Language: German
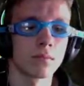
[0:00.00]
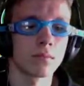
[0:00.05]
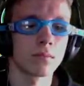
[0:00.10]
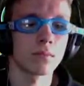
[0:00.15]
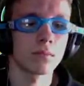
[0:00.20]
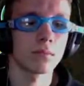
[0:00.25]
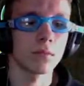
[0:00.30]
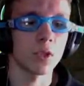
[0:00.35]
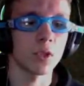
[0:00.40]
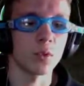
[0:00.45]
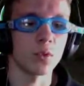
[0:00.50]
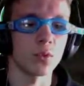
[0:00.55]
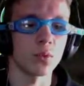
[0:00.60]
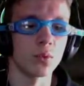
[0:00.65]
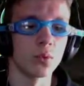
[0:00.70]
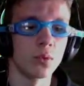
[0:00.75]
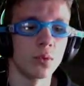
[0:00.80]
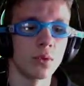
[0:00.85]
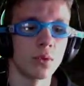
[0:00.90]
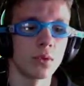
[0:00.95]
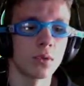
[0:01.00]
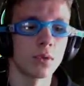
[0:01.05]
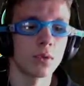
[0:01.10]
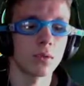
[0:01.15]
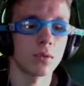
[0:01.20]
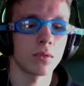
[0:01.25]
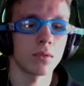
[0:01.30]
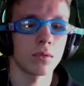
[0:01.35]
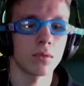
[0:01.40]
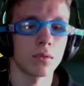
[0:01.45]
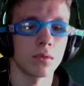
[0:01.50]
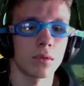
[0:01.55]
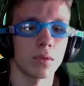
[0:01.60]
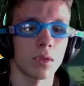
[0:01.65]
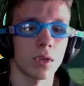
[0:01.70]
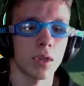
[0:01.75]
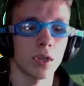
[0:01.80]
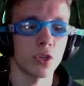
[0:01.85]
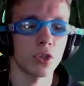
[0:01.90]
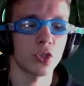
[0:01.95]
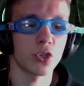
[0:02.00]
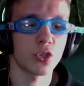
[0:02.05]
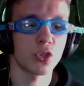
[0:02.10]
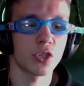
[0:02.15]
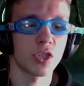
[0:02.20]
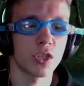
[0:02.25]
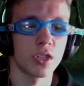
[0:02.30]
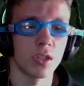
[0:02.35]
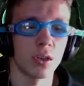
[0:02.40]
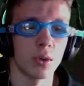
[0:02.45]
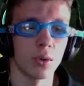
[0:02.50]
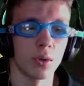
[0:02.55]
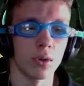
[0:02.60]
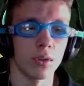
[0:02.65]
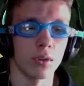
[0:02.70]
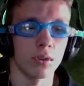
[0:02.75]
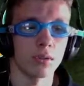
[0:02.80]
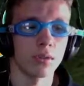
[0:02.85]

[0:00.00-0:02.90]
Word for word: Was bist du? Ein Stielauge.